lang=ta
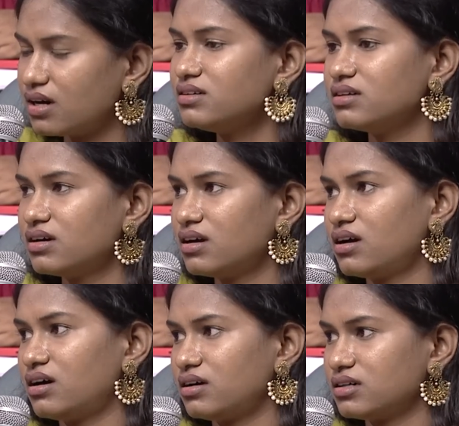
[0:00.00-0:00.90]
தான்
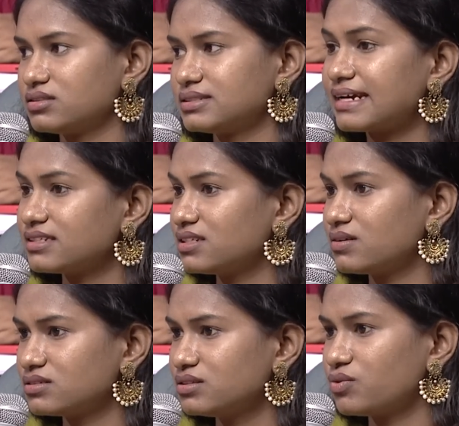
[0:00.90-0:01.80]
டென்த்தில்
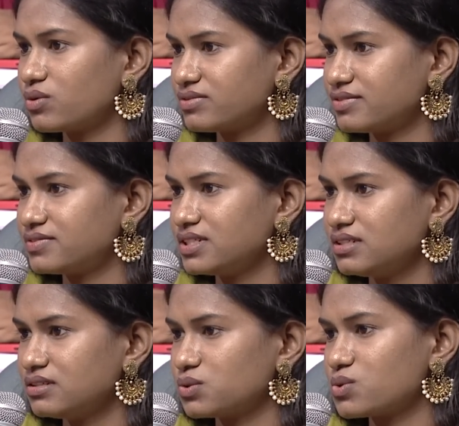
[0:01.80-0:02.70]
வந்து ஃபோர் ஃபிஃப்டி
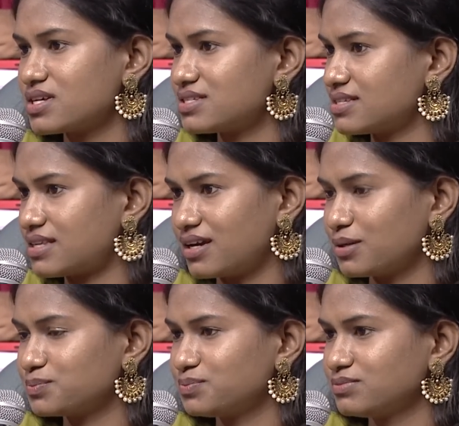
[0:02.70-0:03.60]
சோசியல் சயின்ஸ்
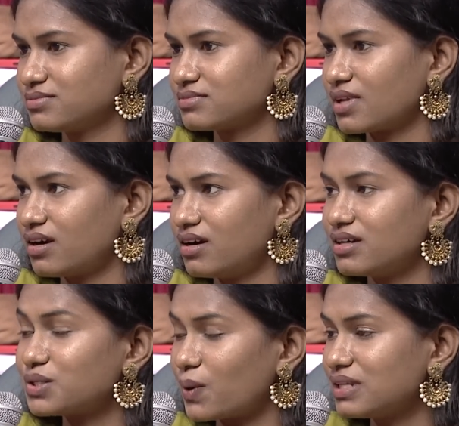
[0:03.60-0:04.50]
சென்டம்
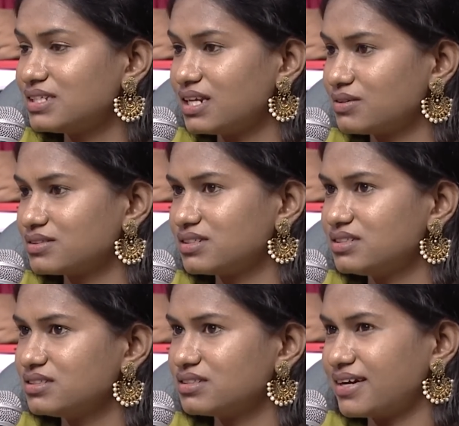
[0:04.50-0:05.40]
டுவெல்த்தில்
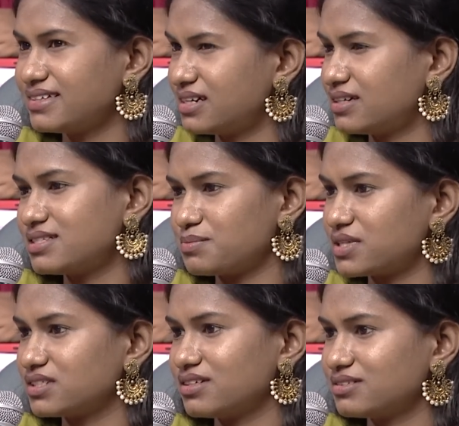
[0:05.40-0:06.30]
வந்துட்டு எயிட் ஹண்ட்ரட்
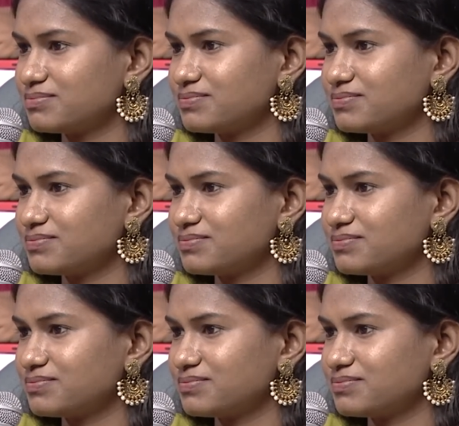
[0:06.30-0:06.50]
சம்திங் தான்